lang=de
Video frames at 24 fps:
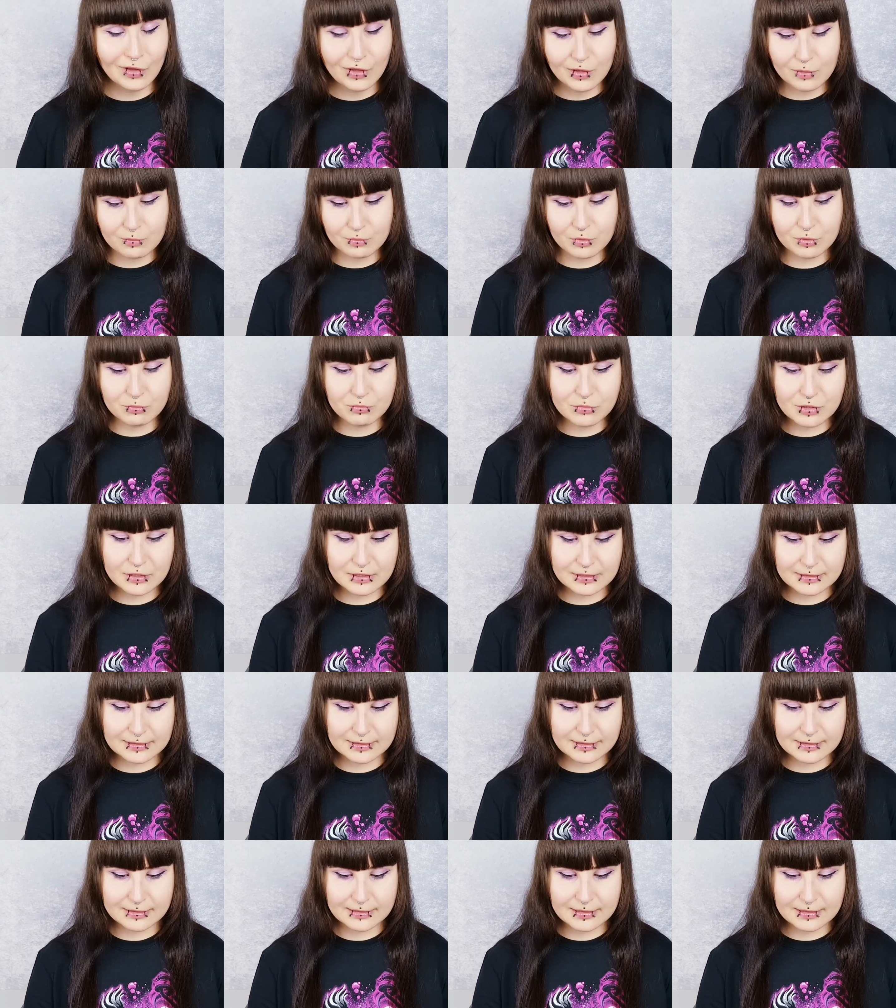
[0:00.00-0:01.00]
Bin mir nicht
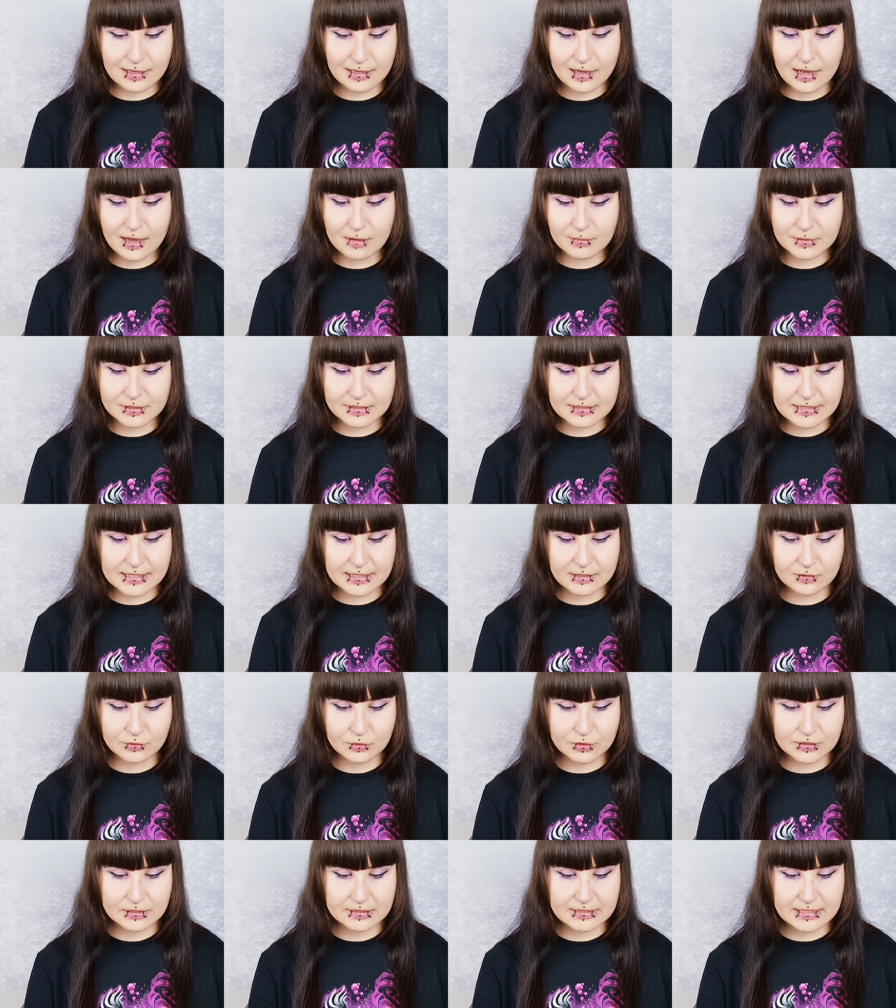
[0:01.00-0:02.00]
sicher, aber ich zeige ihn
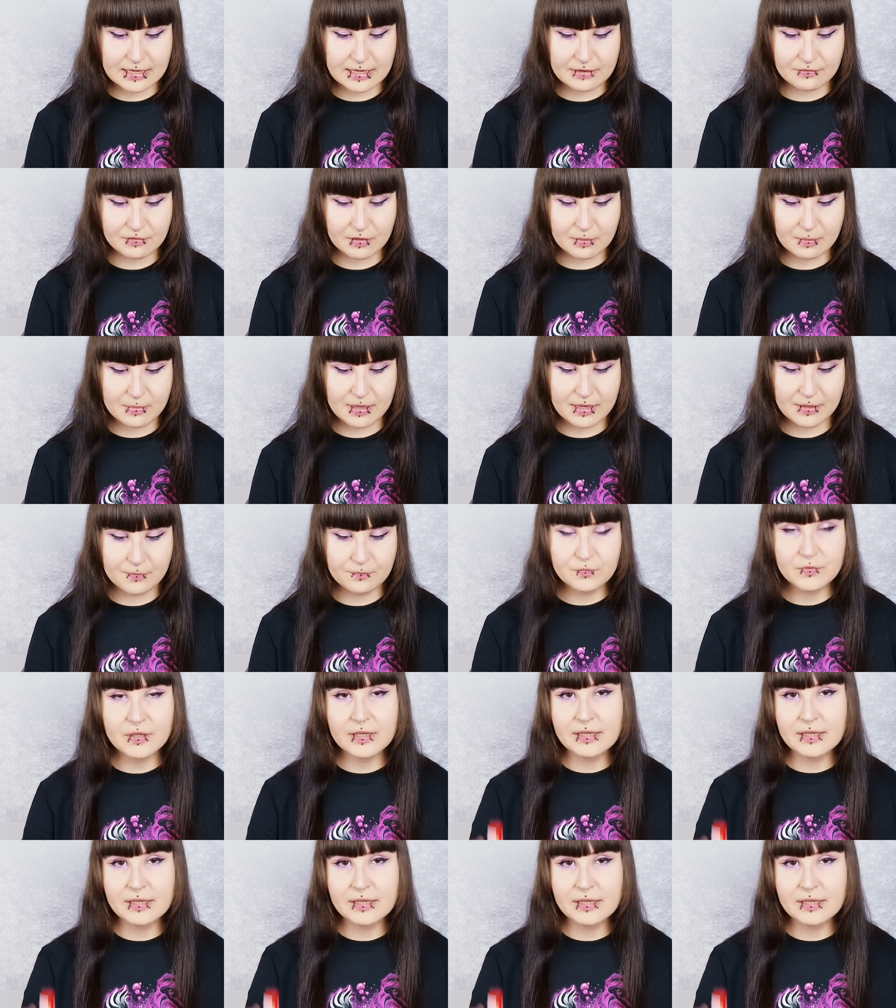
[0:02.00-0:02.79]
euch jetzt einfach mal.